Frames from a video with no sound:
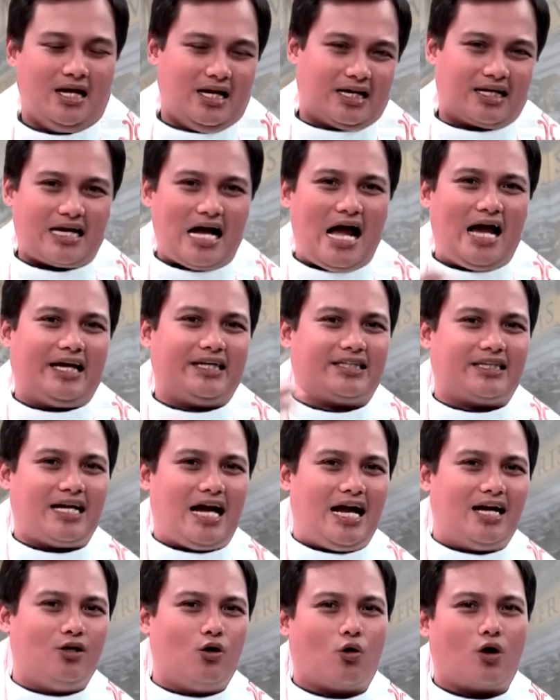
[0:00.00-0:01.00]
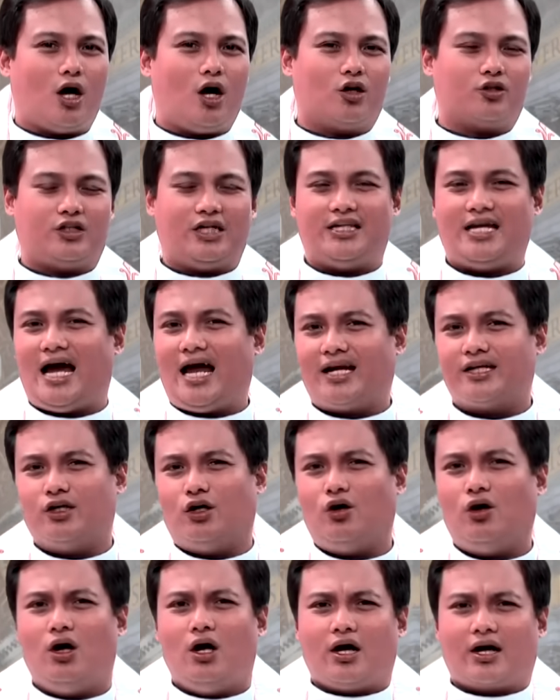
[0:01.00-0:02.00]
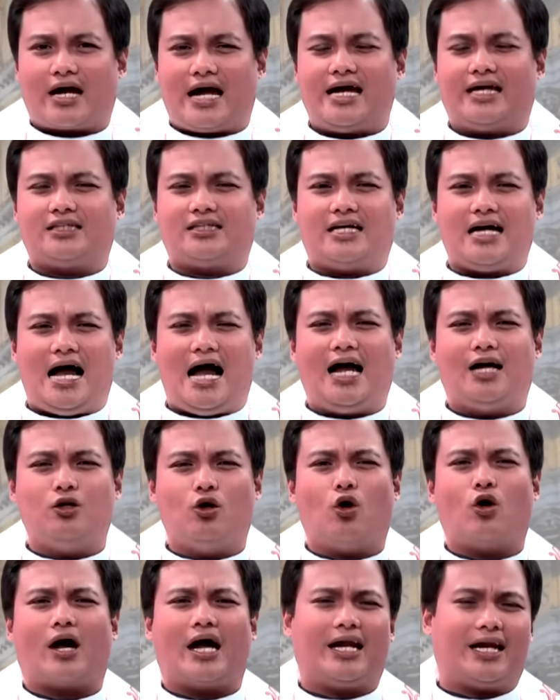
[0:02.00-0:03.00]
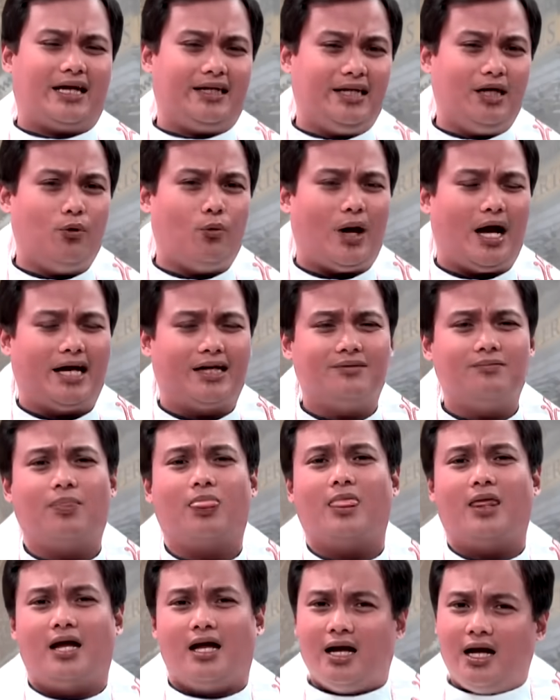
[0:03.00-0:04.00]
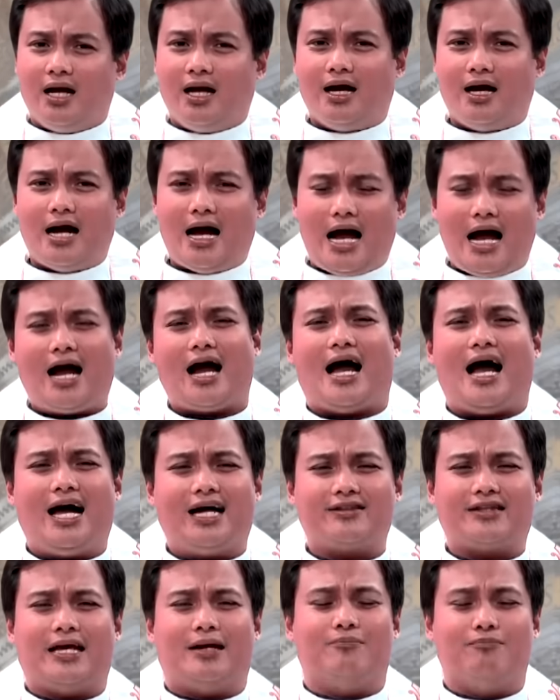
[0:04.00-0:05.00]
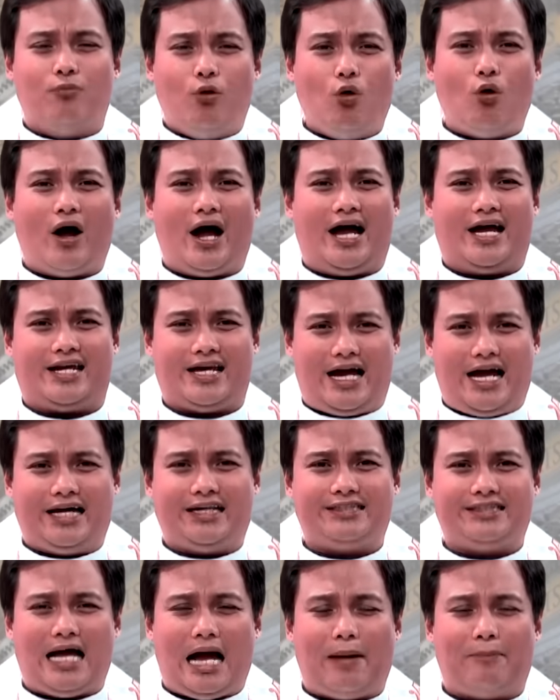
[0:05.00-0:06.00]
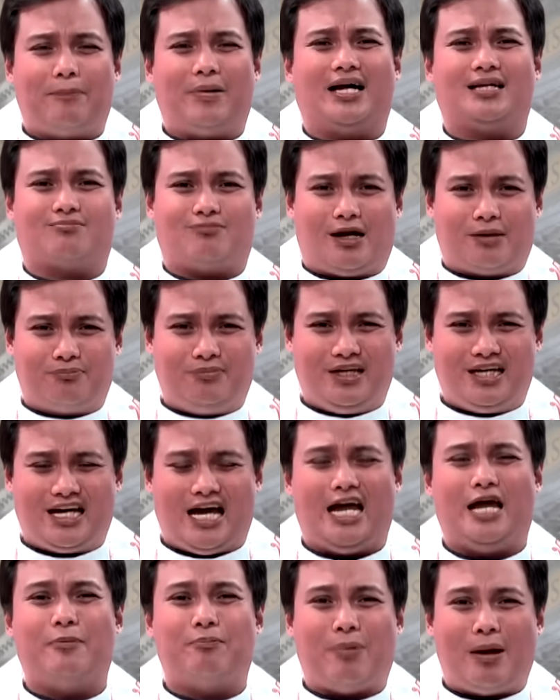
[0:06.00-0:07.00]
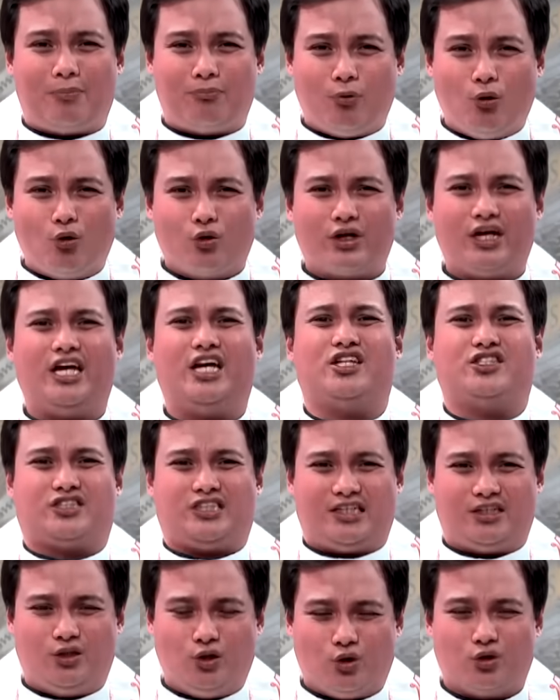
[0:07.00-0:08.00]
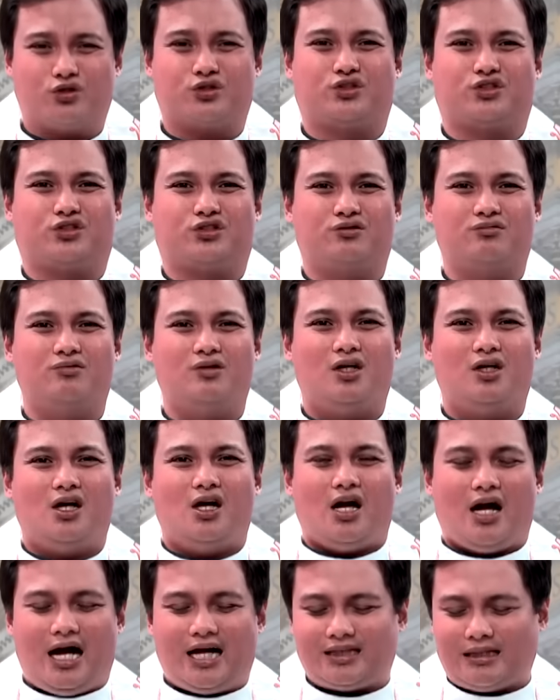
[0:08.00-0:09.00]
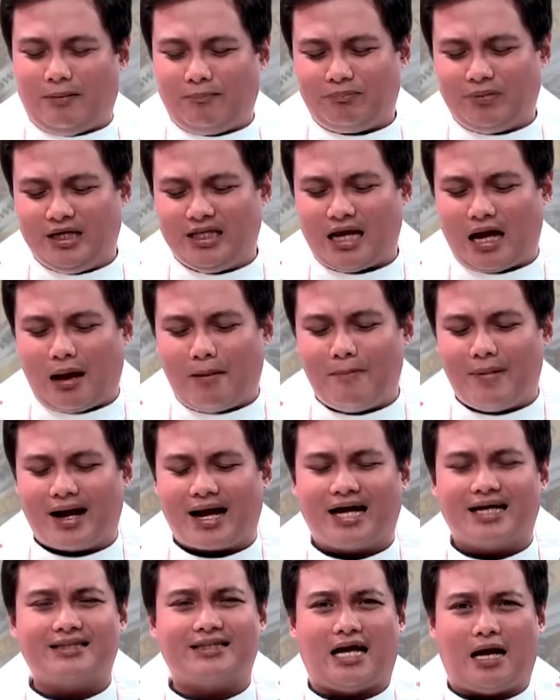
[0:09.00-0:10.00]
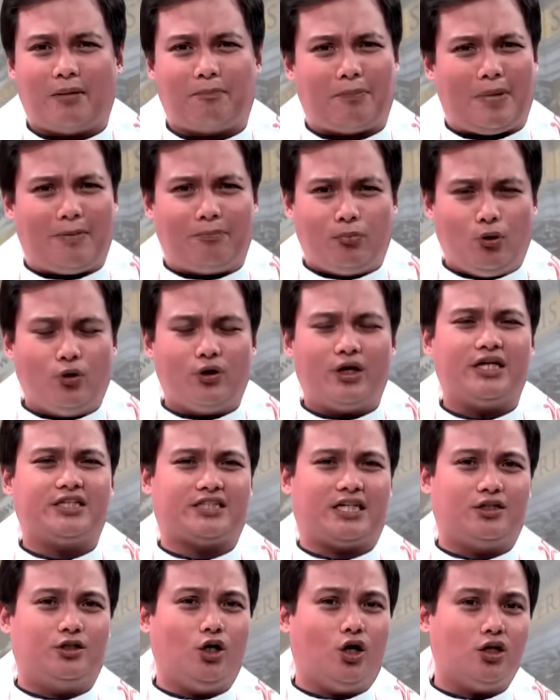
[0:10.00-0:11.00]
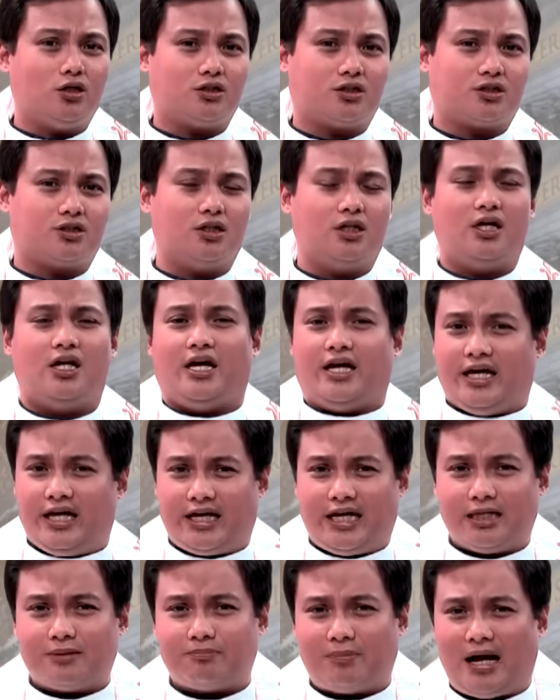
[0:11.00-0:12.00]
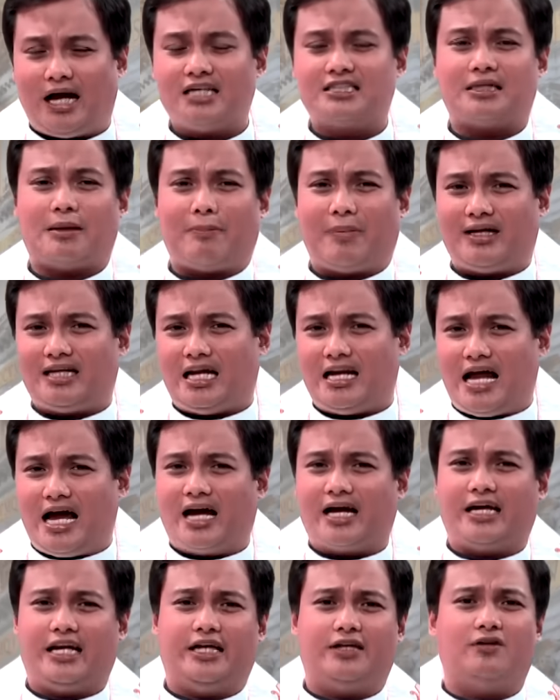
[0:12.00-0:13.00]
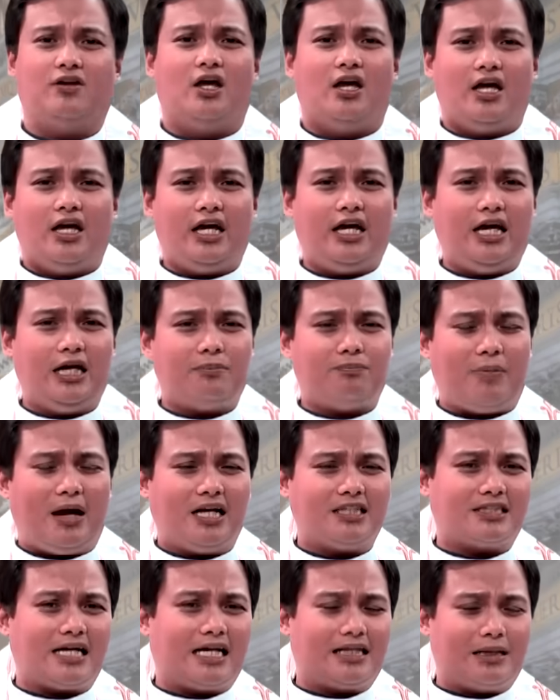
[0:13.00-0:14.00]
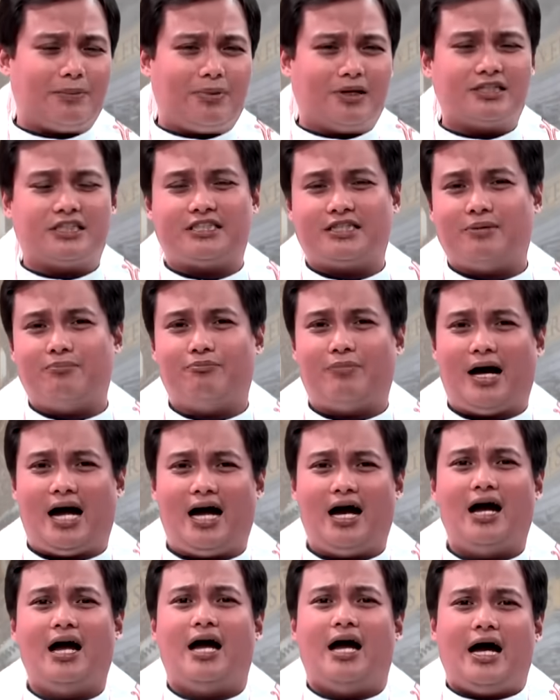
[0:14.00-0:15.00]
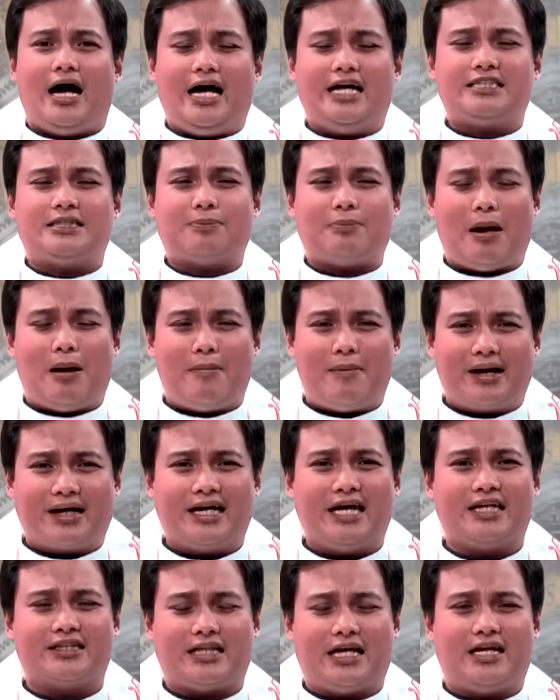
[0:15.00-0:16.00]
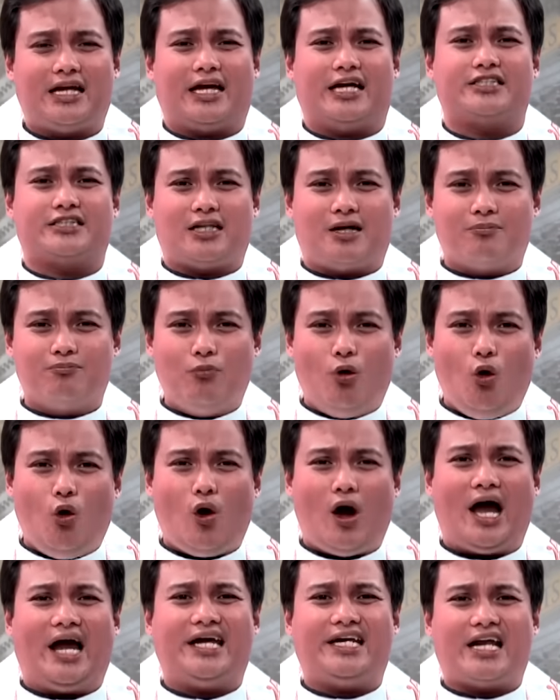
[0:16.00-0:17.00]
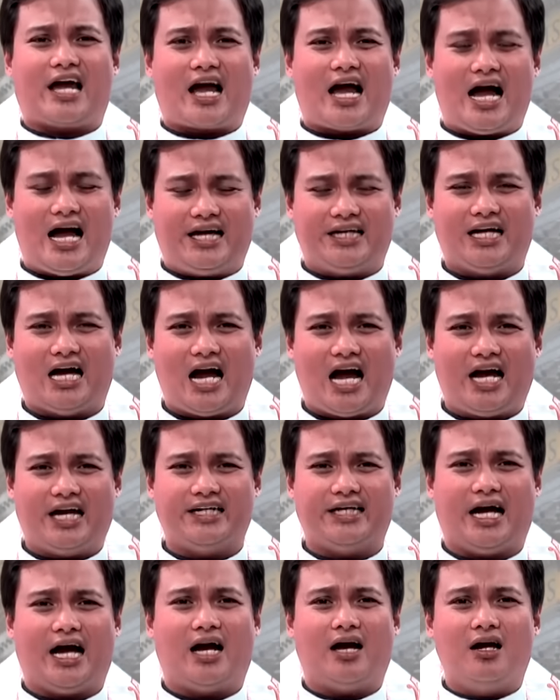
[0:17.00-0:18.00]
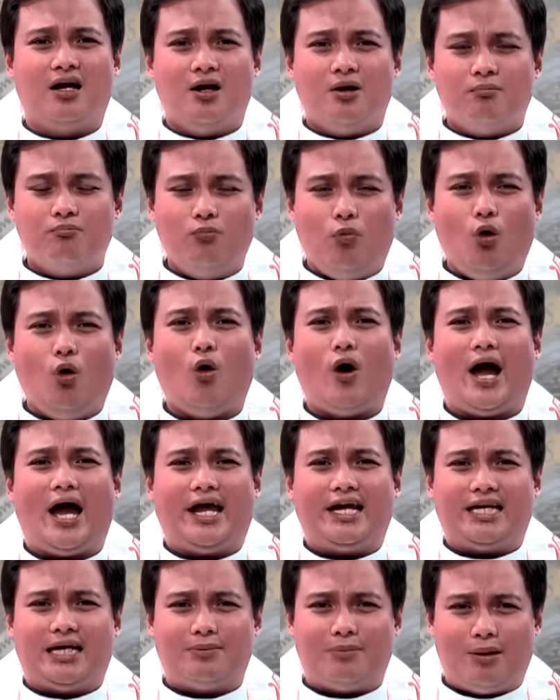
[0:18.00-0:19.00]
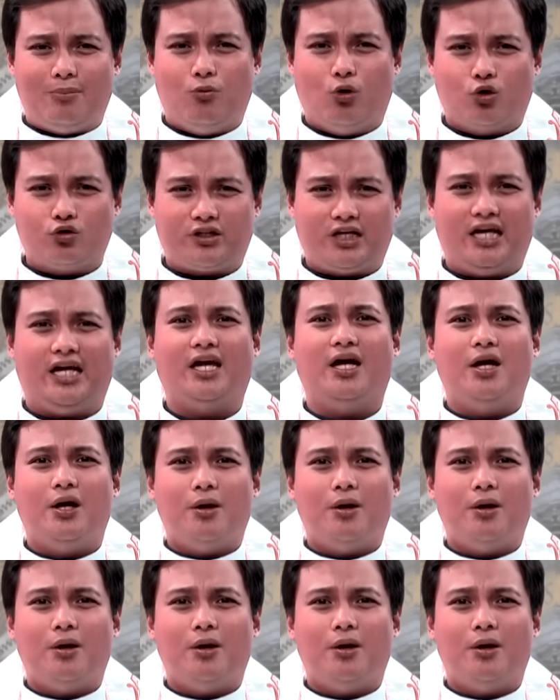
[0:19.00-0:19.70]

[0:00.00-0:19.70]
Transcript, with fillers: Kahit gaano kaordinaryo, kahit gaano karaniwan, ang ating buhay ay dapat magbigay papuri sa Diyos. At ang pinakamagandang papuri sa Diyos higit pa sa panalangin, higit pa sa ating pagsisimba ay sa pamamagitan ng isang buhay na kaya-aya, buhay na mabuti,